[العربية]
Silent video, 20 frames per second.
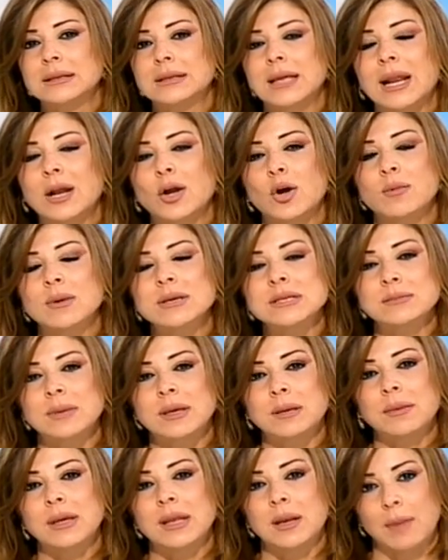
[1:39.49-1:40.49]
تركوا
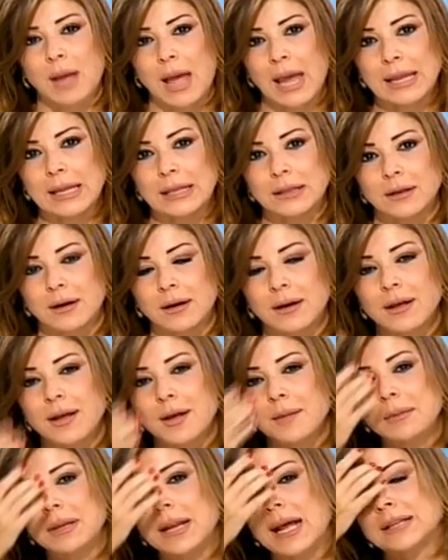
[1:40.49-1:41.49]
بصمه كبيره بحياتنا
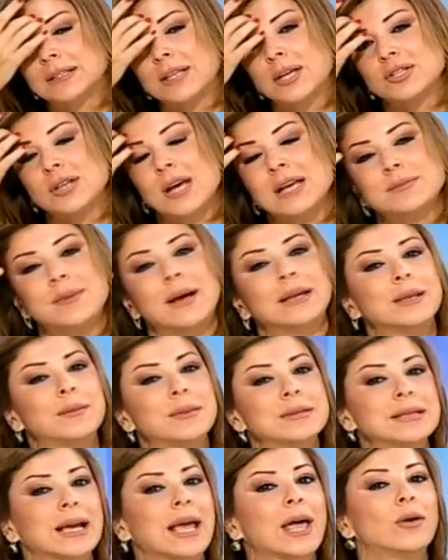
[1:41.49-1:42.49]
مين اكثر شخص بعدنا
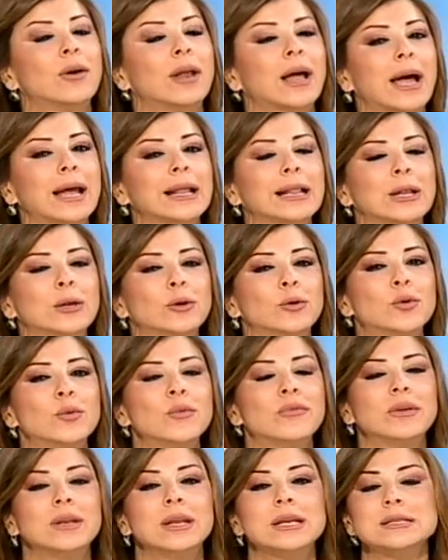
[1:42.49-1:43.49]
بنتذكره لغايه
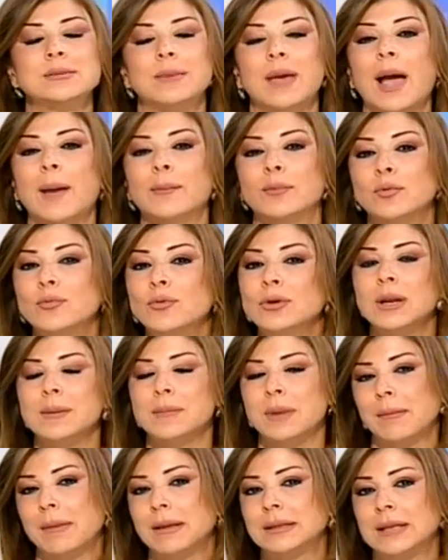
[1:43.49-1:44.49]
اليوم في ناس بيحببونا
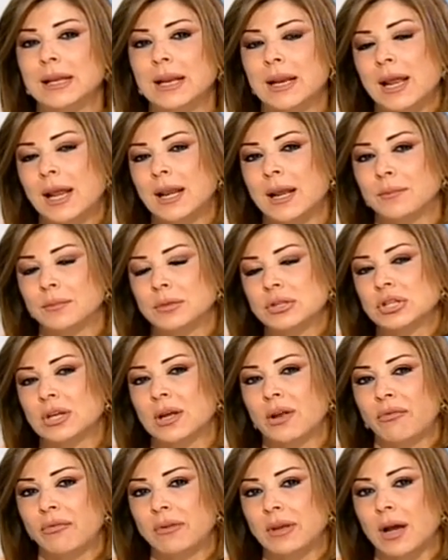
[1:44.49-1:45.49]
من الماده اللي نحن
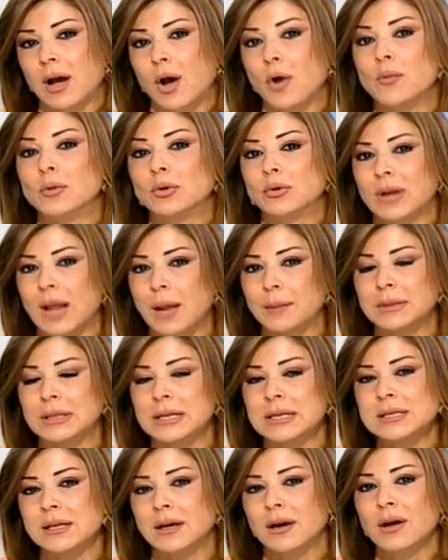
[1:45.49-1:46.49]
بنشتغل فيها او بنكون عم
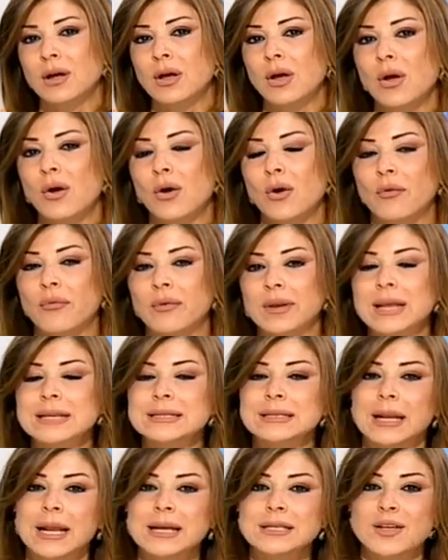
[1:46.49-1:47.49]
ندرسها وفي
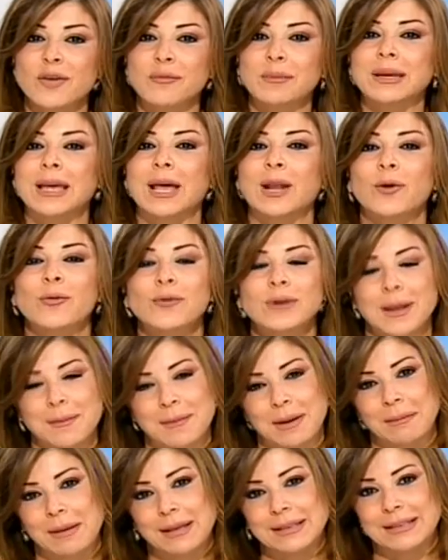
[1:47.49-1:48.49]
ناس للاسف بكرهونا
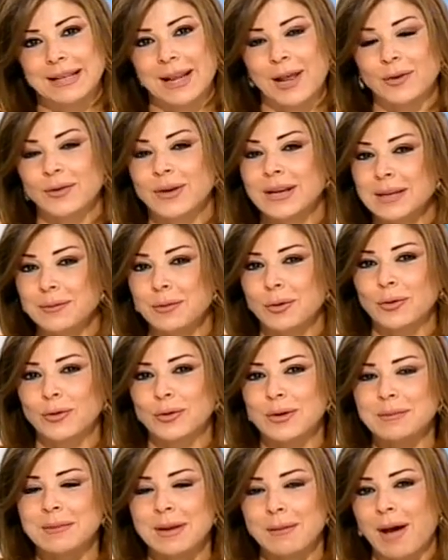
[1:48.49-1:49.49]
بالماده لانه هن
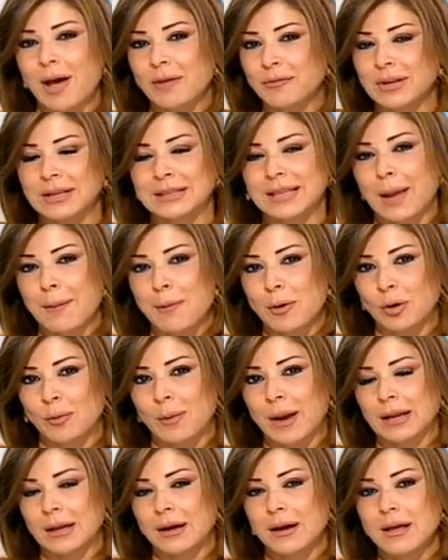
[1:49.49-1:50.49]
بيكونوا يمكن ما عارفين
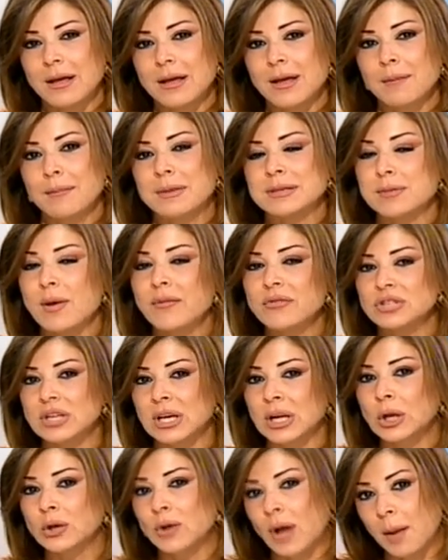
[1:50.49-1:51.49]
يتعاملوا معنا بس ما في
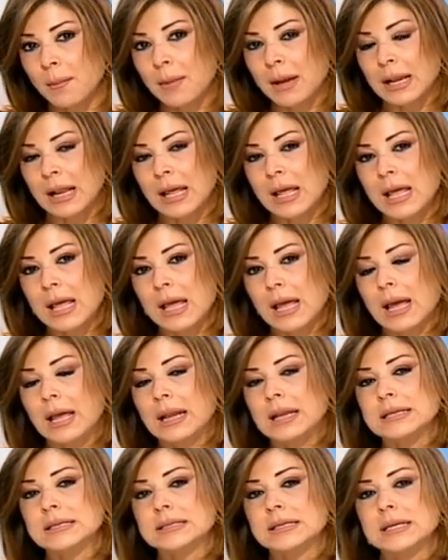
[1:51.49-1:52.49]
شك انه عمل
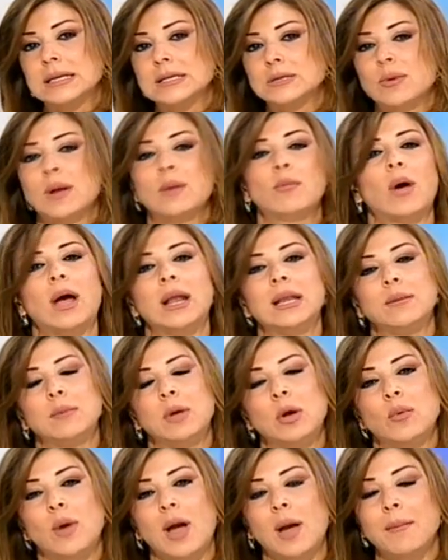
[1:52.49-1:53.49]
الاستاذ
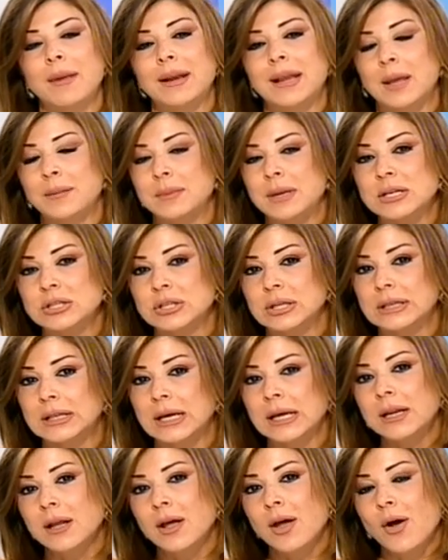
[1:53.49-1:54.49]
والمعلمه هو عمل نبيل
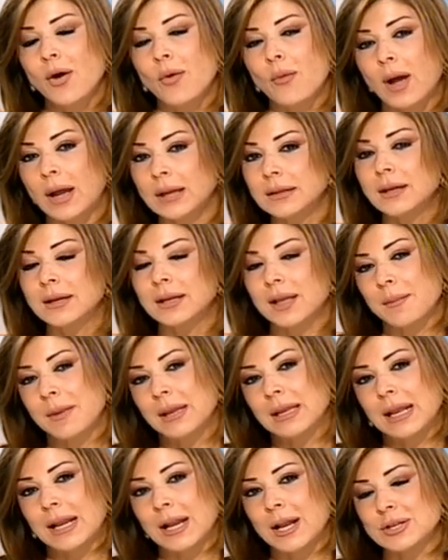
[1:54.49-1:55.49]
جدا وايضا
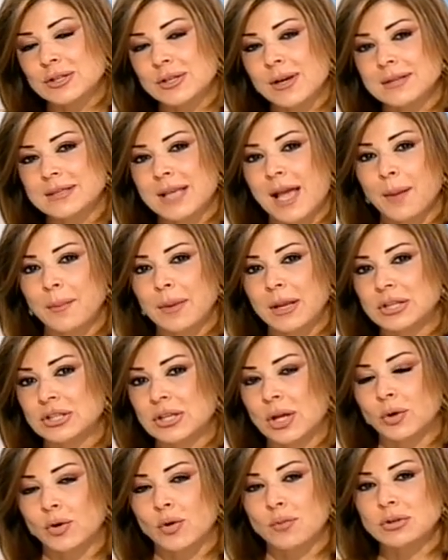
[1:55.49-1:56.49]
كمان كل الاشخاص اللي حابين
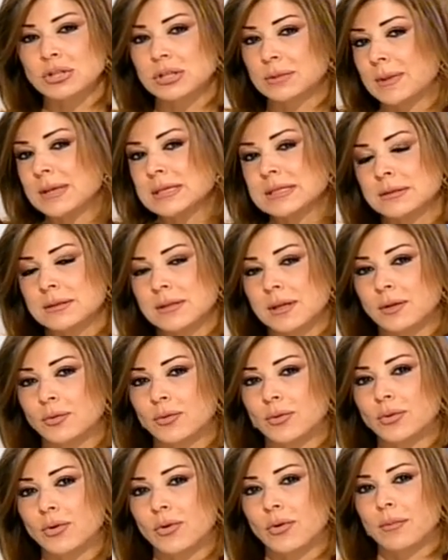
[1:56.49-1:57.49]
تشاركوا مش بس
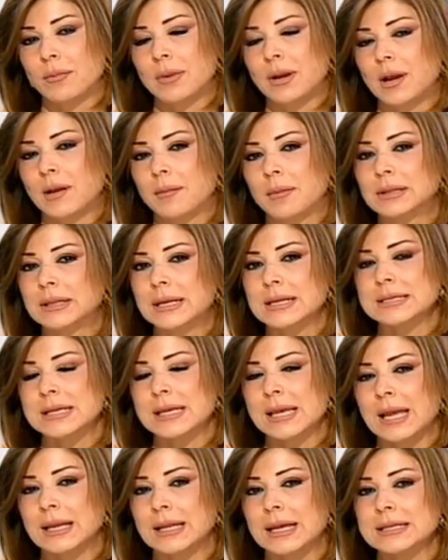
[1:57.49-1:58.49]
يكونوا
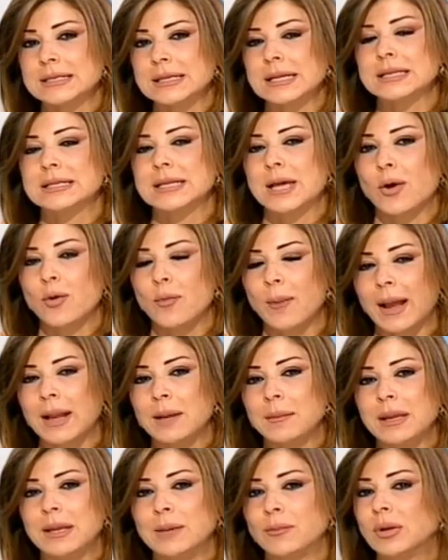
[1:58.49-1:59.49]
بالمدرسه يعني اساتذه او
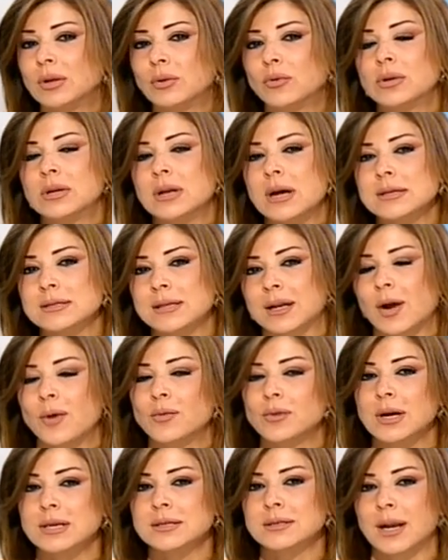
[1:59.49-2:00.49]
معلمين يمكن تكون ناظر
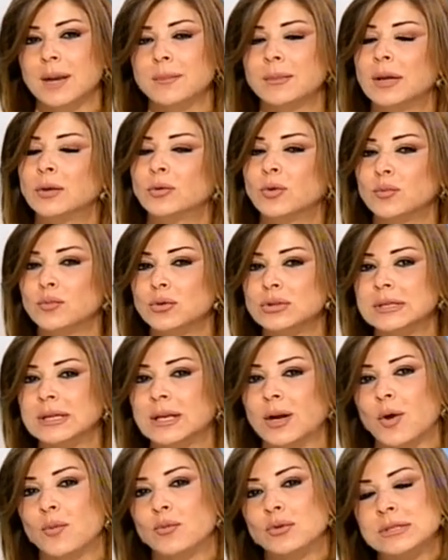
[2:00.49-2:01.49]
او ناظره يمكن يكون
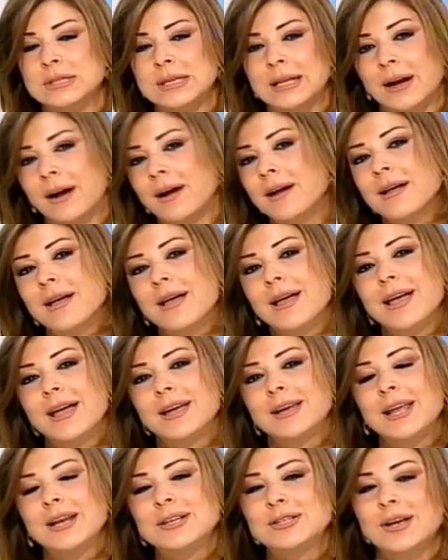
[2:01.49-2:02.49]
مدير او مديره
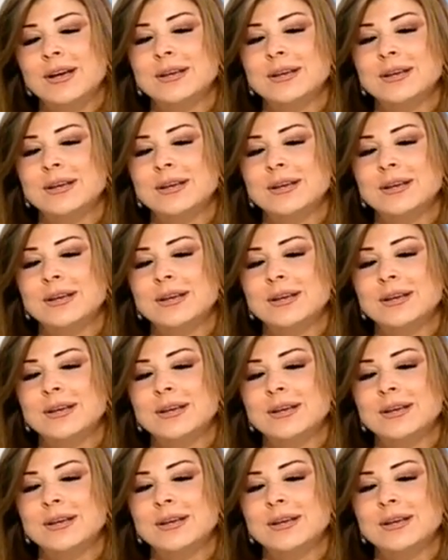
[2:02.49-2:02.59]
كل